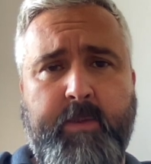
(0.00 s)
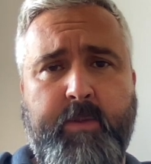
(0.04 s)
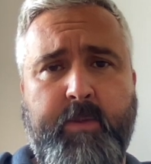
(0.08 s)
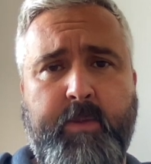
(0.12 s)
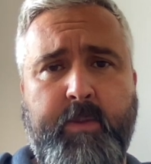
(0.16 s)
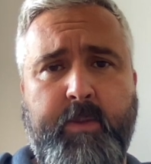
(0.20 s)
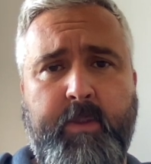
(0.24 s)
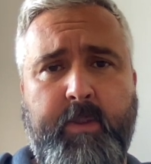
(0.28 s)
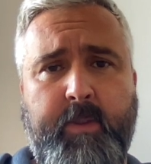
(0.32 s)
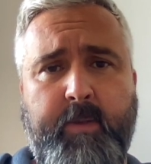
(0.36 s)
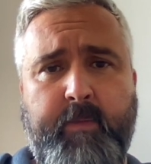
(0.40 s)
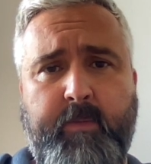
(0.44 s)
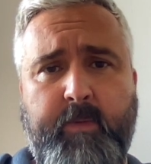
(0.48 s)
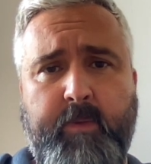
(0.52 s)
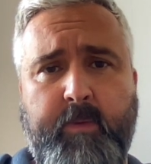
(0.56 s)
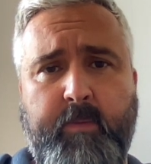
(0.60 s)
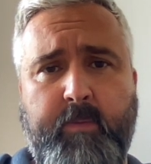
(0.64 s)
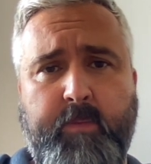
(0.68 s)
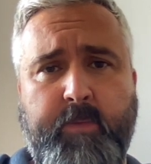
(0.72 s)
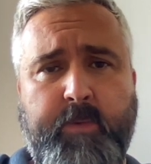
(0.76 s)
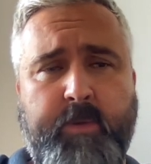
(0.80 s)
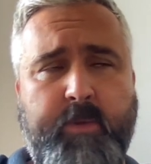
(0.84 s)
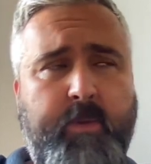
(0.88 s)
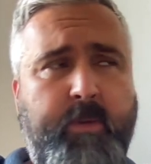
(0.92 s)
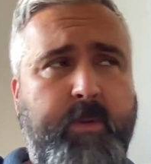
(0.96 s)
czy nie
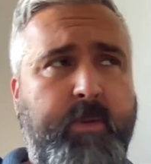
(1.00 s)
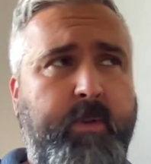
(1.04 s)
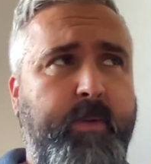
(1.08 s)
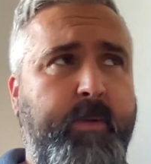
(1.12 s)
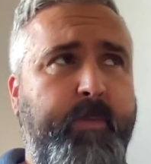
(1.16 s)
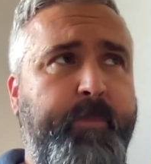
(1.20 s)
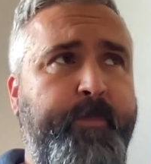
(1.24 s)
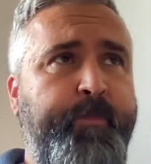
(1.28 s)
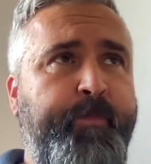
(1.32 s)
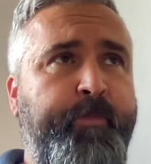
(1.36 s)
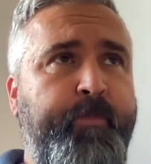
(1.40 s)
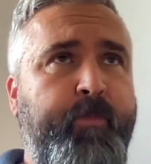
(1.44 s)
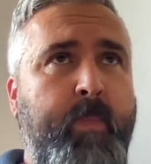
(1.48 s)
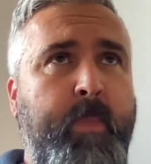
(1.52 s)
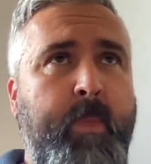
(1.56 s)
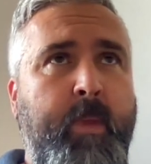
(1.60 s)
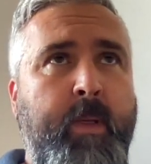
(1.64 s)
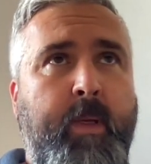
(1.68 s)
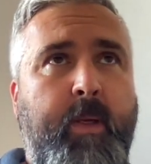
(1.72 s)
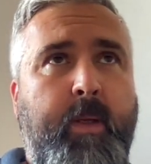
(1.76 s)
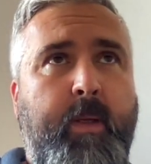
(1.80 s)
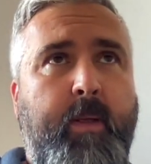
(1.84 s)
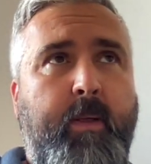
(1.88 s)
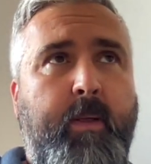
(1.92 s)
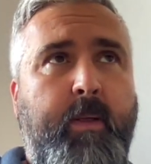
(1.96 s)
wiem, czy
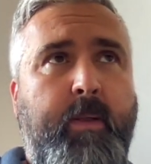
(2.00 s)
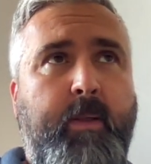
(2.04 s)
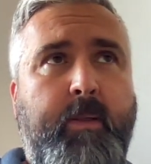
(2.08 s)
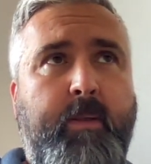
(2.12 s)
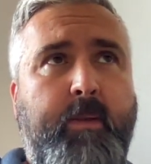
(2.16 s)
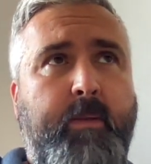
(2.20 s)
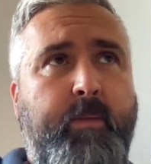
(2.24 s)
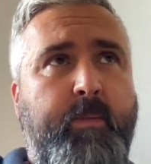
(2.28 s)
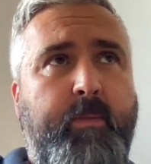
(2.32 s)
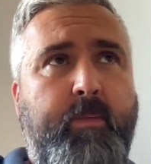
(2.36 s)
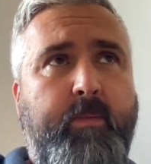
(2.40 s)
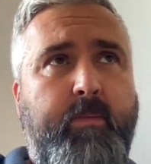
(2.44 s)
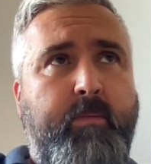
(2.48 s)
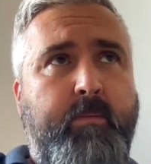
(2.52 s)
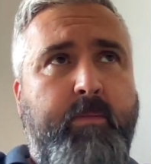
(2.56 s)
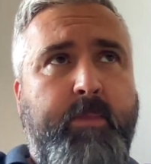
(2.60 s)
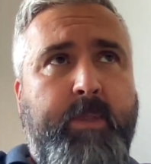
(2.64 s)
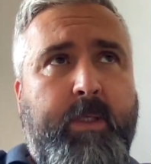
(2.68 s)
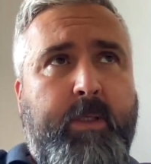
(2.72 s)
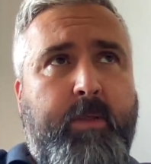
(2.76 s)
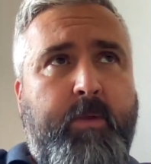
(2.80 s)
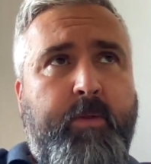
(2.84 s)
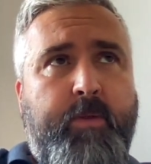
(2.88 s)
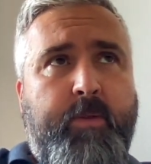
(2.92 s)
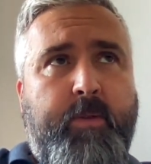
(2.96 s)
e,
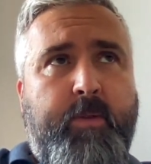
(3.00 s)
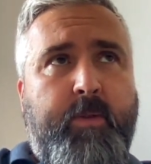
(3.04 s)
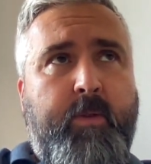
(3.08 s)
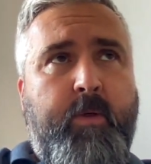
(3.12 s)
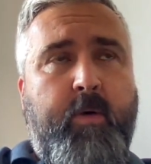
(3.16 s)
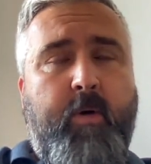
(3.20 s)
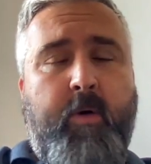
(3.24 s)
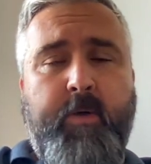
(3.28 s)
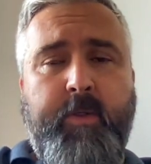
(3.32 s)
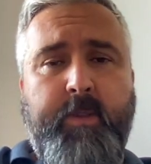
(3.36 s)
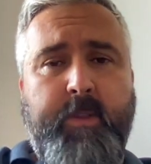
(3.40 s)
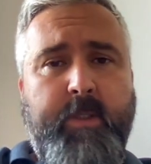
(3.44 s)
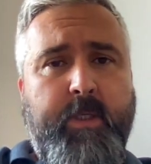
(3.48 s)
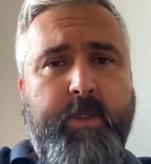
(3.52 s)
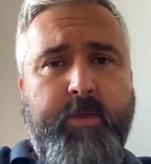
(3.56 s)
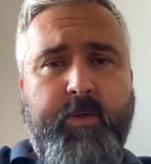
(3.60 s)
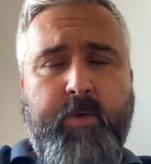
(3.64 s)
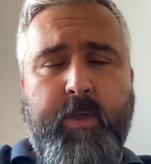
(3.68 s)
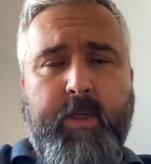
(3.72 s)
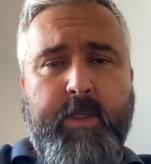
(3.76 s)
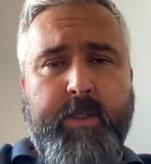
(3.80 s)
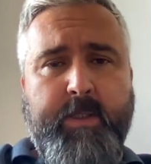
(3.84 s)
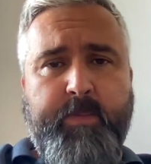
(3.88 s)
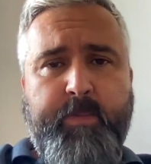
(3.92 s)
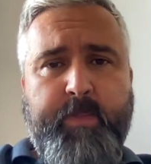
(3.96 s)
jakoś koi
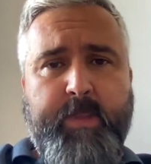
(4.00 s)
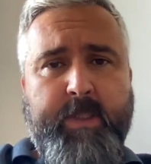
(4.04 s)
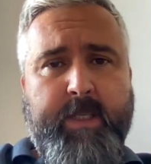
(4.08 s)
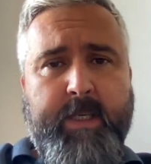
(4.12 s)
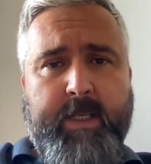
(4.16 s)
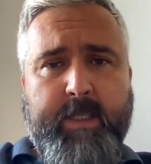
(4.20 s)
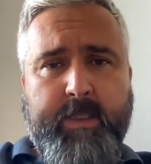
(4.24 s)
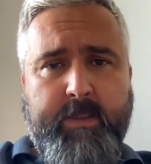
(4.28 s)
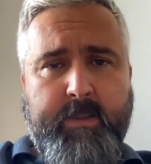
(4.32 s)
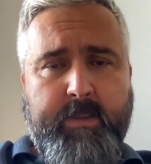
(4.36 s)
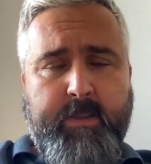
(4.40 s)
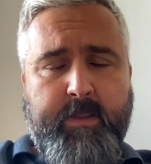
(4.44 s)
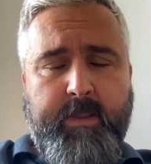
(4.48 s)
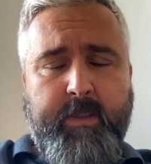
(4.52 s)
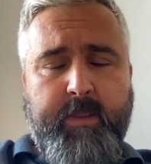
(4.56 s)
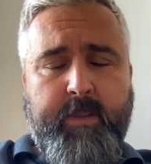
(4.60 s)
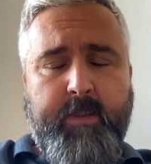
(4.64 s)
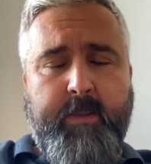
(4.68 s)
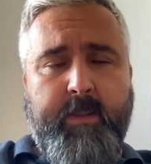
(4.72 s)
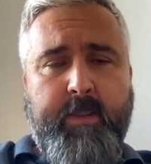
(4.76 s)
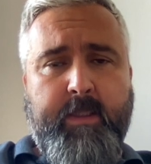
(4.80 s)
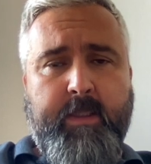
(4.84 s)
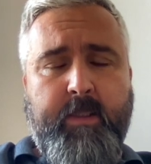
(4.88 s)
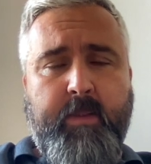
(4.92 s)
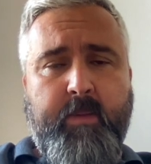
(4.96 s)
nasze
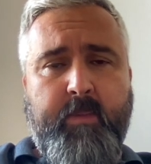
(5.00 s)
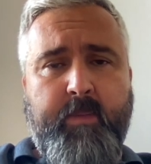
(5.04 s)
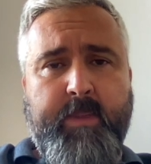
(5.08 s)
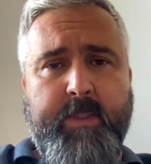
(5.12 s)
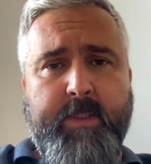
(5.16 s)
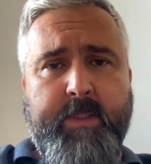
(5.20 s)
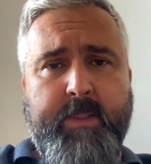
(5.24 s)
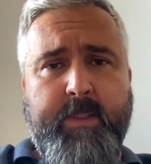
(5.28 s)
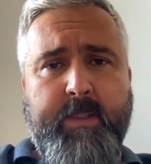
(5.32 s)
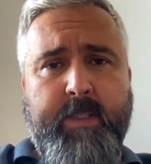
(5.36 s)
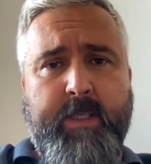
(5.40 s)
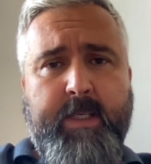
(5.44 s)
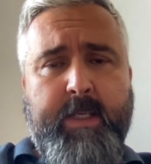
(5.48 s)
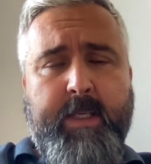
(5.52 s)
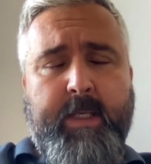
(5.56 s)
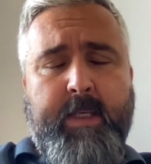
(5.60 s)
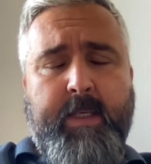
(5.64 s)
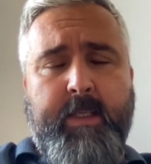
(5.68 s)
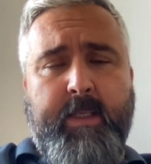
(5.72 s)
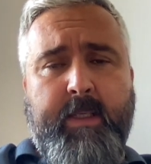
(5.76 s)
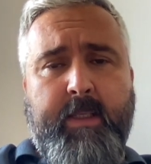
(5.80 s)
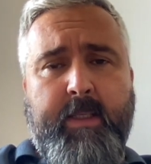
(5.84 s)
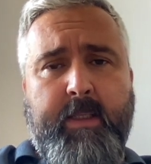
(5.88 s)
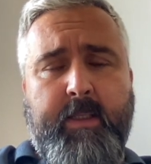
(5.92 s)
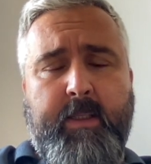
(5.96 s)
aspiracje. Natomiast
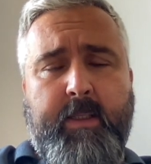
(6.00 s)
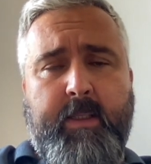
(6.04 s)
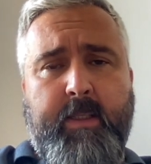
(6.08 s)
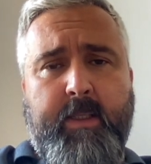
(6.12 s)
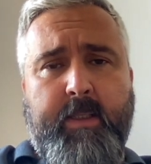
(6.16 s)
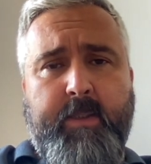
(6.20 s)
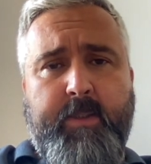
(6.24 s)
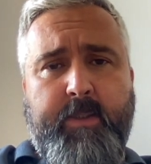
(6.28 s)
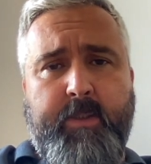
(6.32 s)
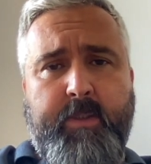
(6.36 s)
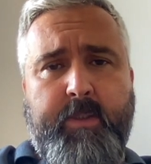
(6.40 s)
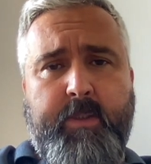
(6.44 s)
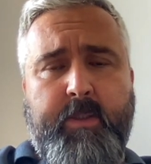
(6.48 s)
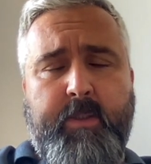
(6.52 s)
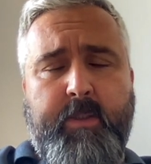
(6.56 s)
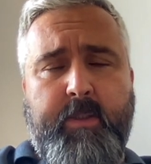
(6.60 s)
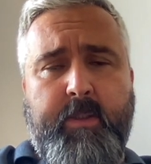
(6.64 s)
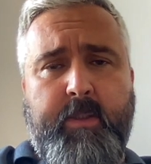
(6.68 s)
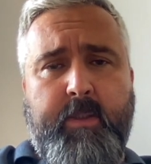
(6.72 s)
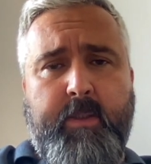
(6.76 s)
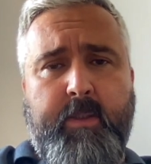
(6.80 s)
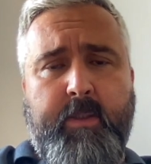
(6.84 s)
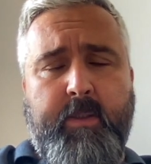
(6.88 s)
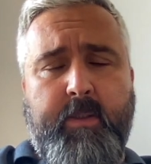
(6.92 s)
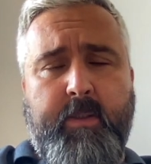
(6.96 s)
dla
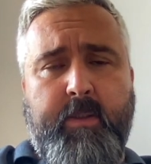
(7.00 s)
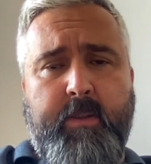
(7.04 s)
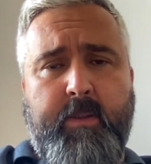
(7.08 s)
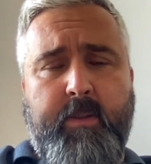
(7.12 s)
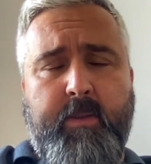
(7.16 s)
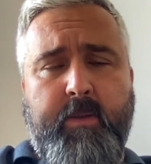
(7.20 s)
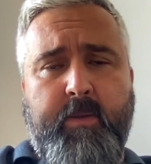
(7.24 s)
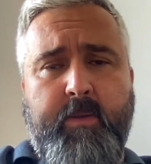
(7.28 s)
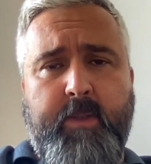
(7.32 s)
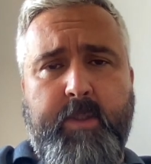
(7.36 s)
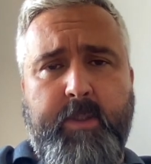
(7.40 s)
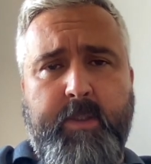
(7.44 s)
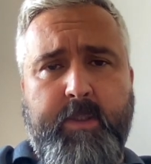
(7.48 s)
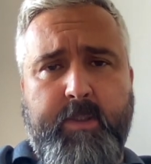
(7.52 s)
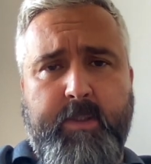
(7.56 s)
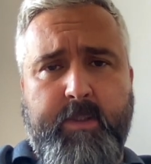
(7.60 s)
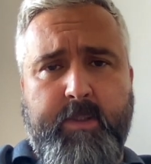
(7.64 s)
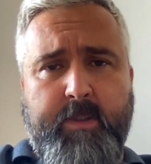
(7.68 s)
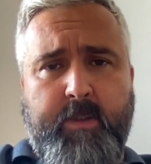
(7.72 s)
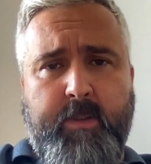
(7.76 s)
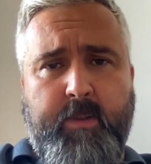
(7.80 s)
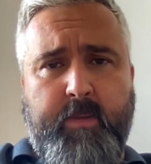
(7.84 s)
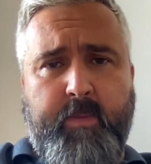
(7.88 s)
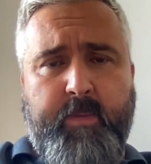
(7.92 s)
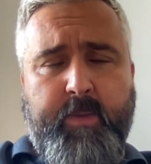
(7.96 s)
dzieci to nie
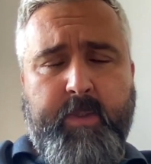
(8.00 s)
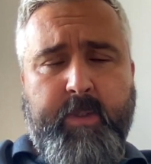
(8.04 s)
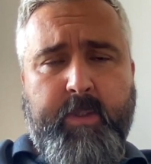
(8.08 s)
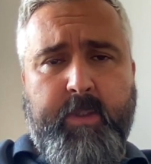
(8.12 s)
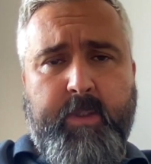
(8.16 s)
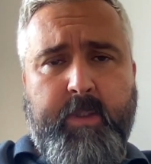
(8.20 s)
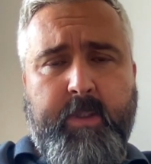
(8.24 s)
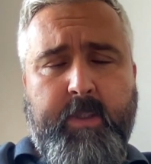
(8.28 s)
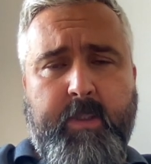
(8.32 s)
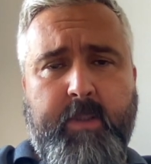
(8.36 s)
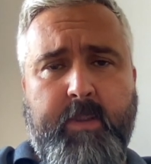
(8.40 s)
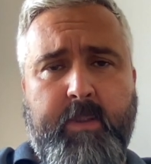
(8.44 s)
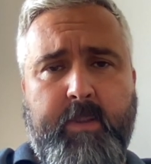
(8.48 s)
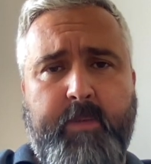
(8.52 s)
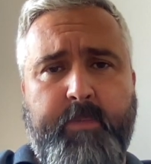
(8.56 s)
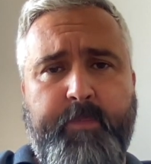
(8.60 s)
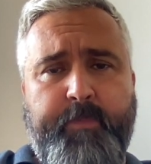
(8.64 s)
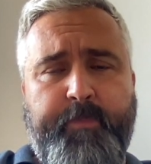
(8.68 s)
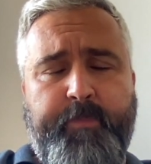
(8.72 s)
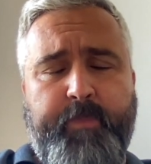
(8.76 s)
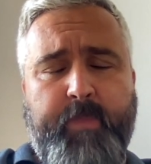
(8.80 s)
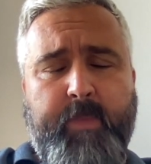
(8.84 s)
jest dobre, tak?